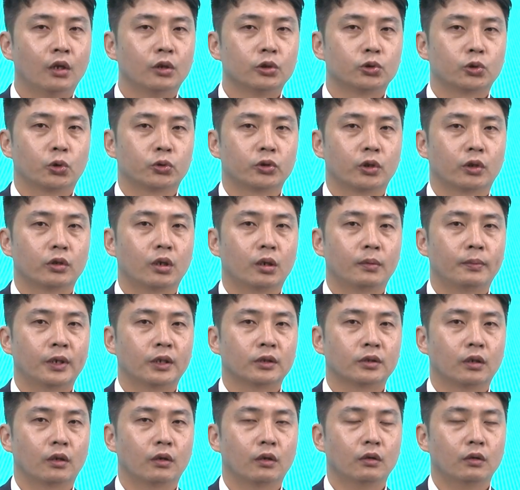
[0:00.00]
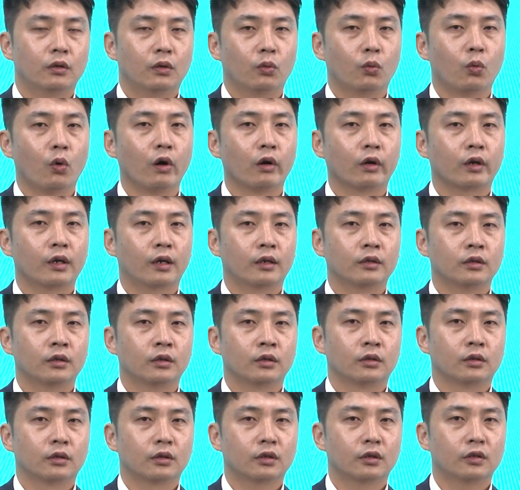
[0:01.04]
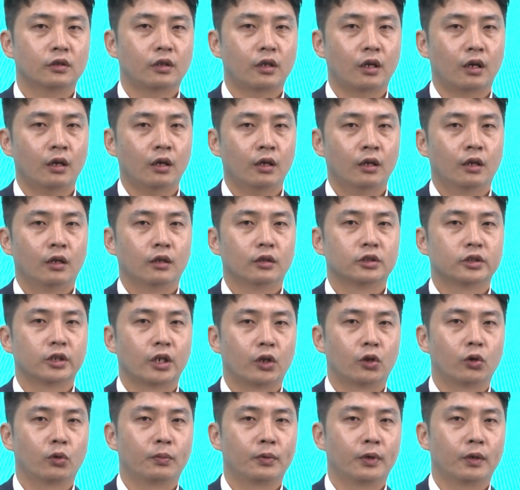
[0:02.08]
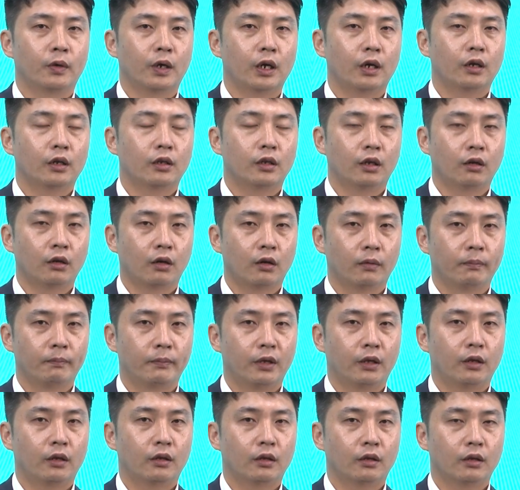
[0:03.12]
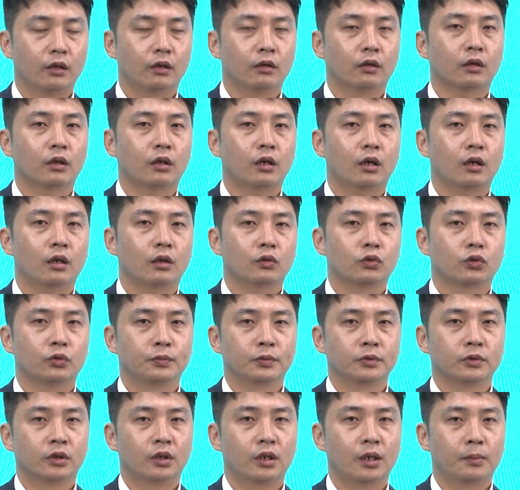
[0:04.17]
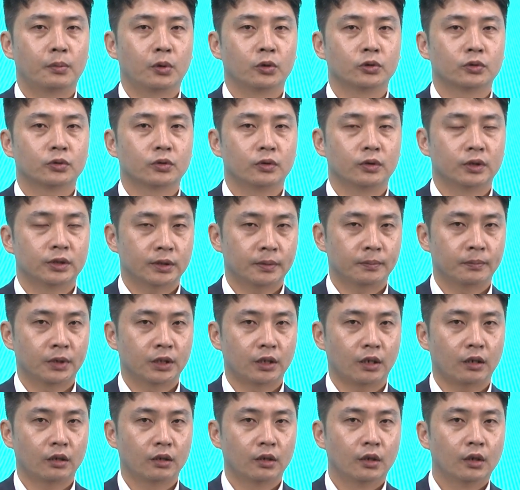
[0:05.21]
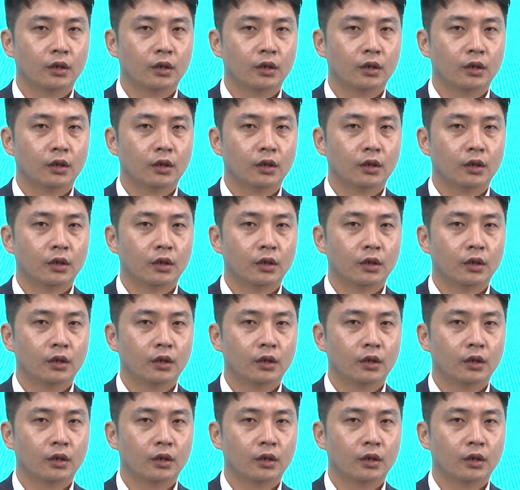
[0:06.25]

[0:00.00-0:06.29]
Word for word: 조선업에서 원가는 크게 재료비와 인건비 이렇게 구분을 해볼 수 있습니다.